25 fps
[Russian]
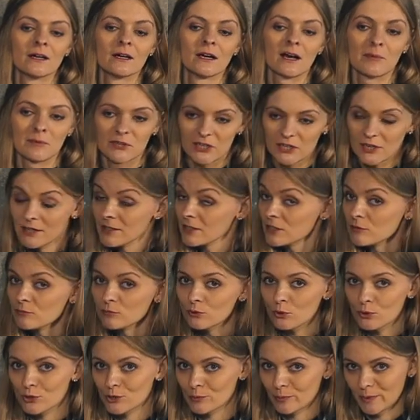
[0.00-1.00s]
Американцам
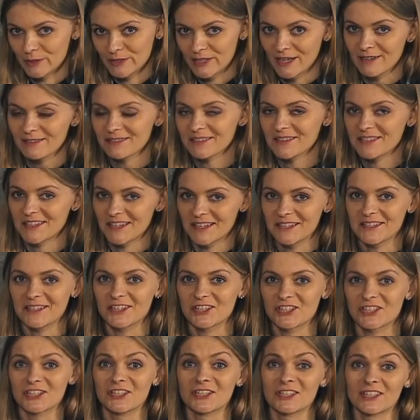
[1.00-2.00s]
тоже понравилось, и они
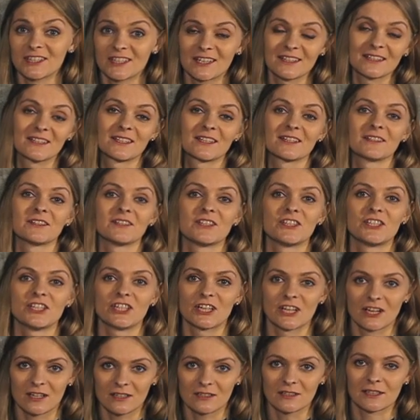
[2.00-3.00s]
решили снять целый
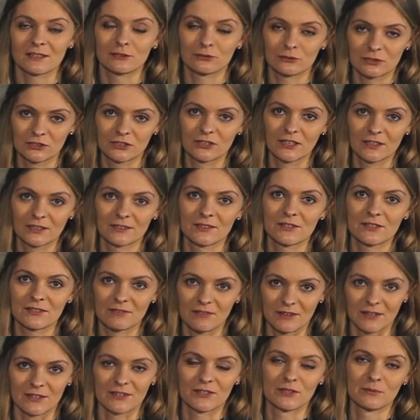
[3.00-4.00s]
сериал, который так и
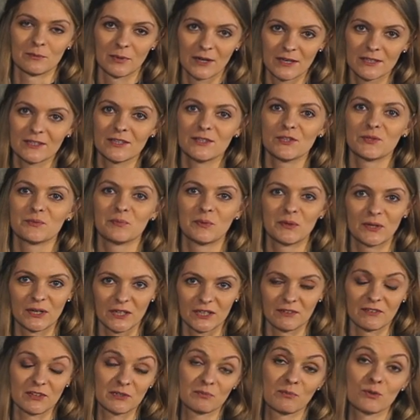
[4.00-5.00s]
называется «Байки из
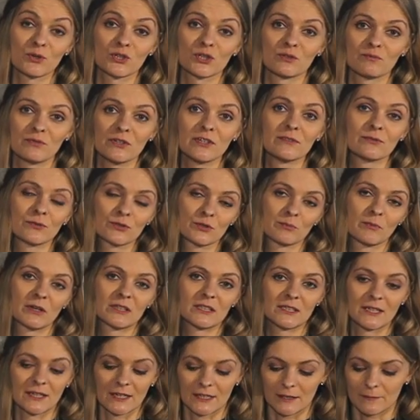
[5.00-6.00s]
петли». Возможно, вы его
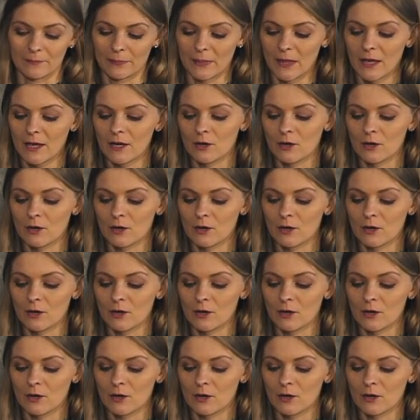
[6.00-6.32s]
смотрели.